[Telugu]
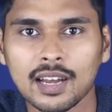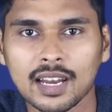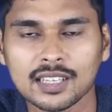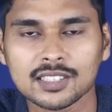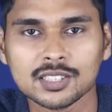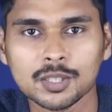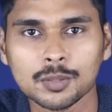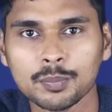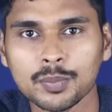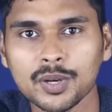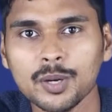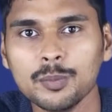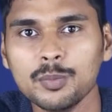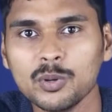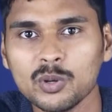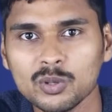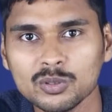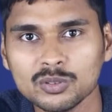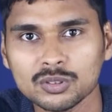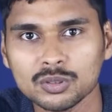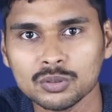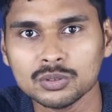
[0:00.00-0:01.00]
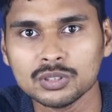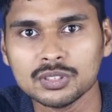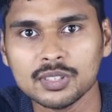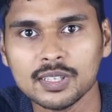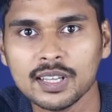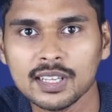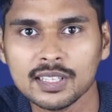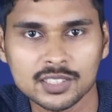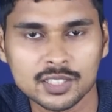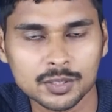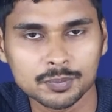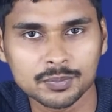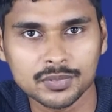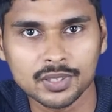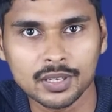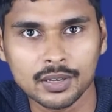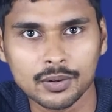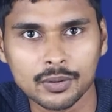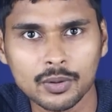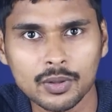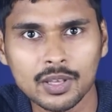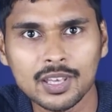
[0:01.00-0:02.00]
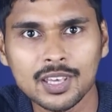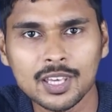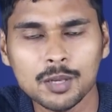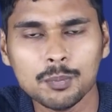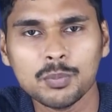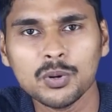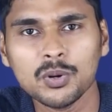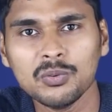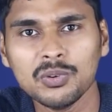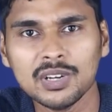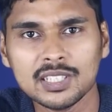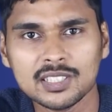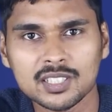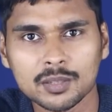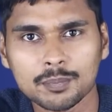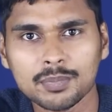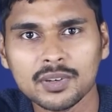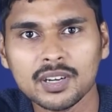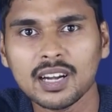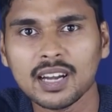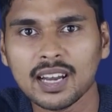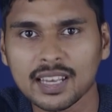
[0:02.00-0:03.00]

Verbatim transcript: లక్ష ప్రీ బుకింగ్స్ వచ్చినాయి అని చెప్తున్నారు ఇప్పుడు వీళ్ళు చెప్పిన